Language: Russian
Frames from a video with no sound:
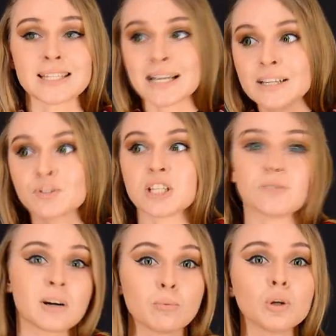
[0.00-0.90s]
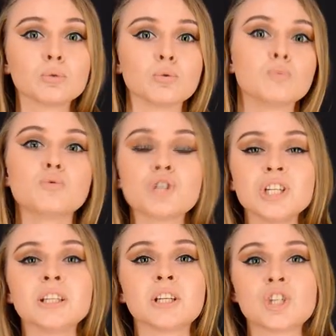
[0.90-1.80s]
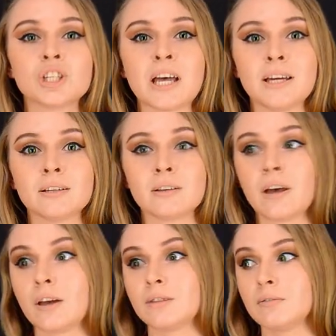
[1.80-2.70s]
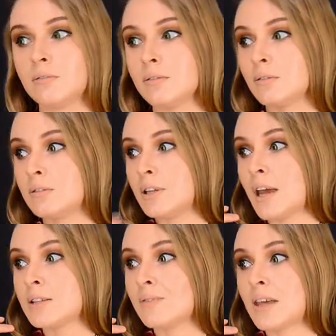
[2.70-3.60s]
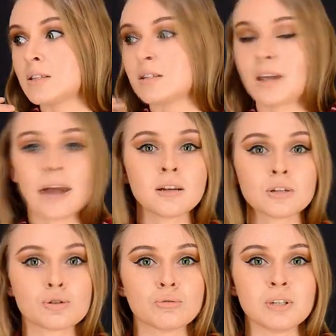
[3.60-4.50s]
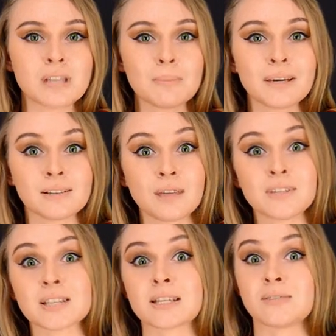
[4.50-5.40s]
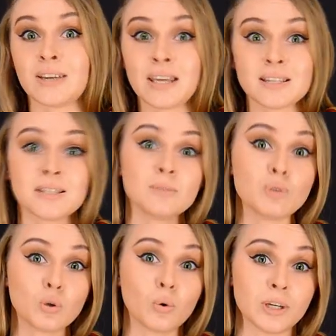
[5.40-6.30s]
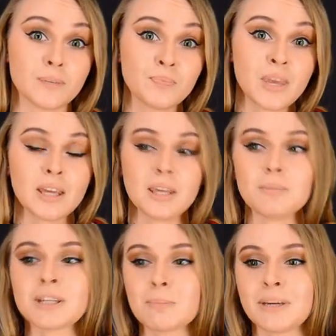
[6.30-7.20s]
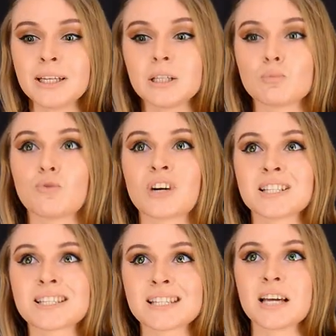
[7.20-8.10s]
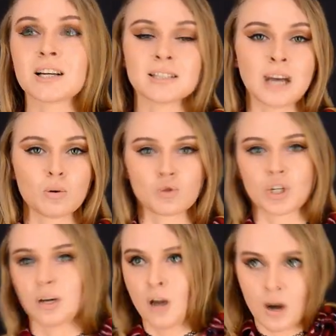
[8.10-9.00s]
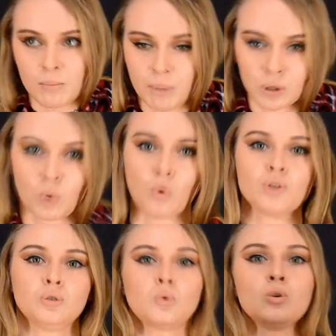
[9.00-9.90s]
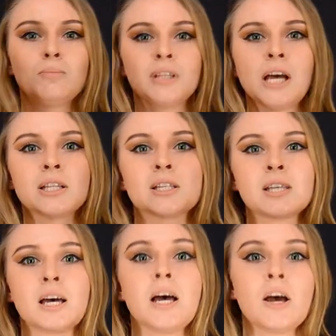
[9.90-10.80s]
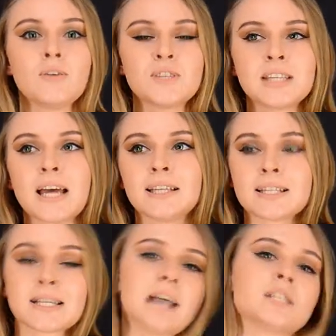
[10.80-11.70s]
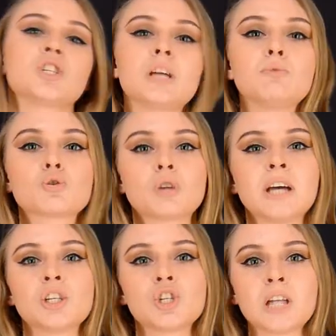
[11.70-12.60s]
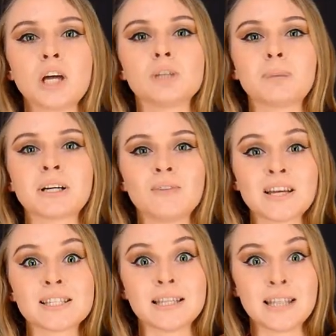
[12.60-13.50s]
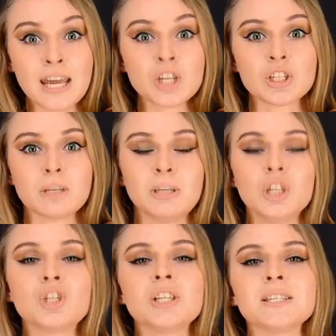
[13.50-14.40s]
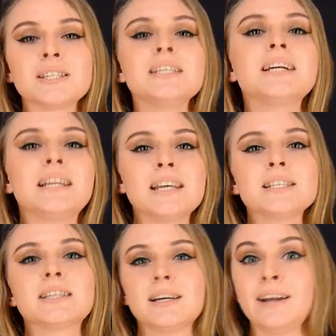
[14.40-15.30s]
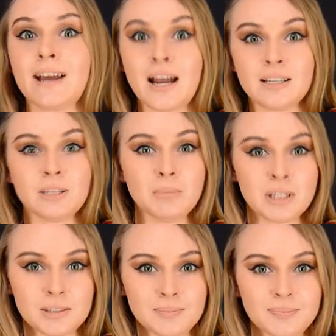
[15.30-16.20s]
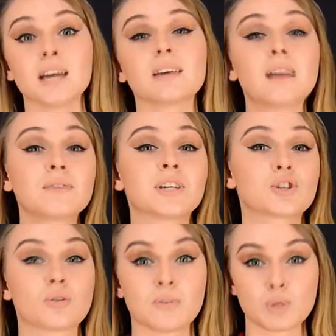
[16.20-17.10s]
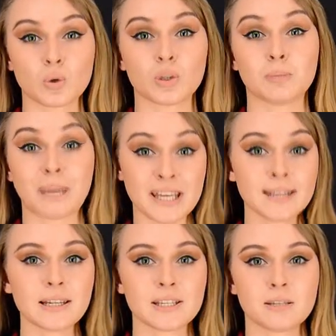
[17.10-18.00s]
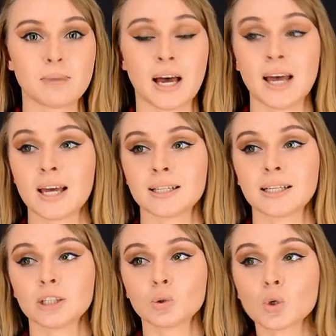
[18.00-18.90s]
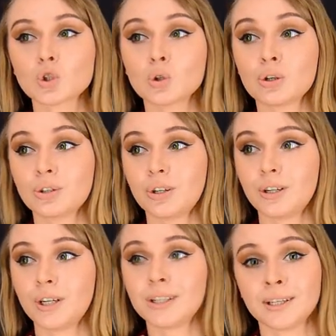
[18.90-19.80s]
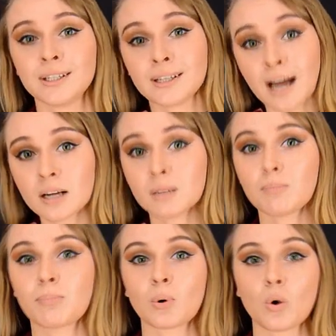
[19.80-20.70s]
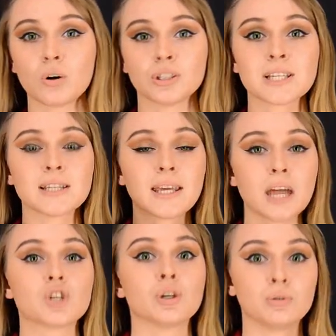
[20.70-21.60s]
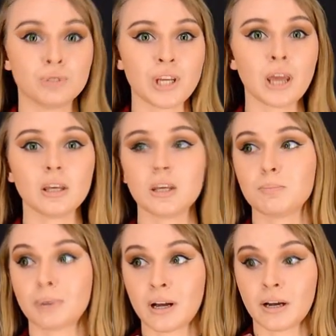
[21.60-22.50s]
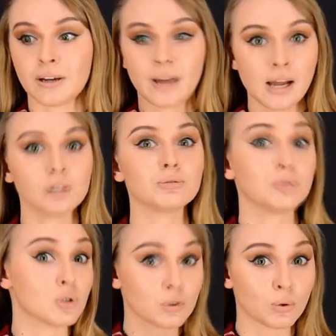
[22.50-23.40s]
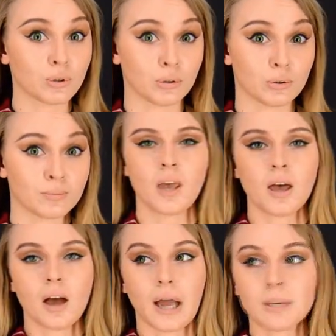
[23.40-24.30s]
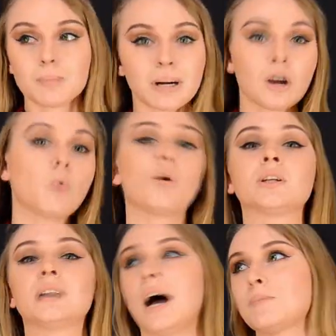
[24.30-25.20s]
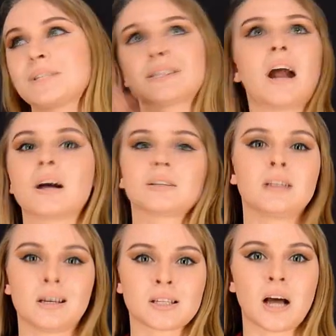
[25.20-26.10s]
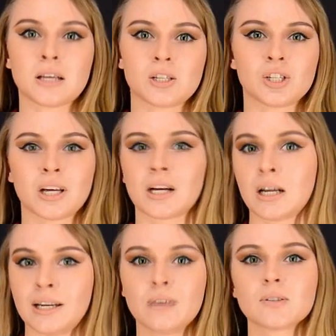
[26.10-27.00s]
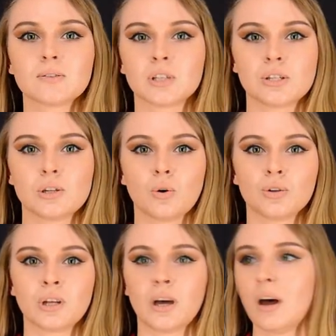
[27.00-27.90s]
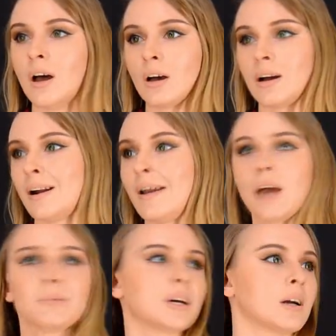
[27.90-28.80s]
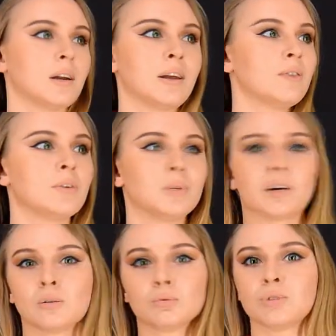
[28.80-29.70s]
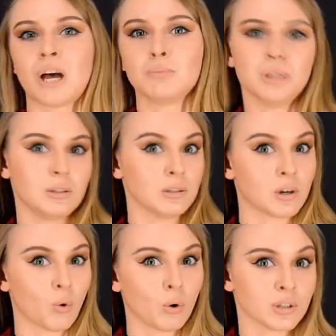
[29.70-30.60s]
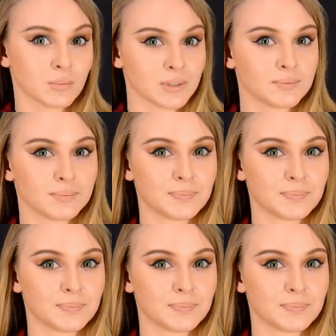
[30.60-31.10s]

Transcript: Зарывшись в работу, мужчина начинает э, терять связь с реальностью и самое главное со своей семьей. Именно поэтому в конце, когда уже подходит кульминация, вся эта сказочная мишура начинает покрываться трещинами и через них лезет реальный мир. Главное, что вам стоит понять для себя, так это то, что эта игра про настоящих людей и про реальную историю а не про какое-то абстрактное сказочное королевство, населенное королями, королевами, колдунами и драконами.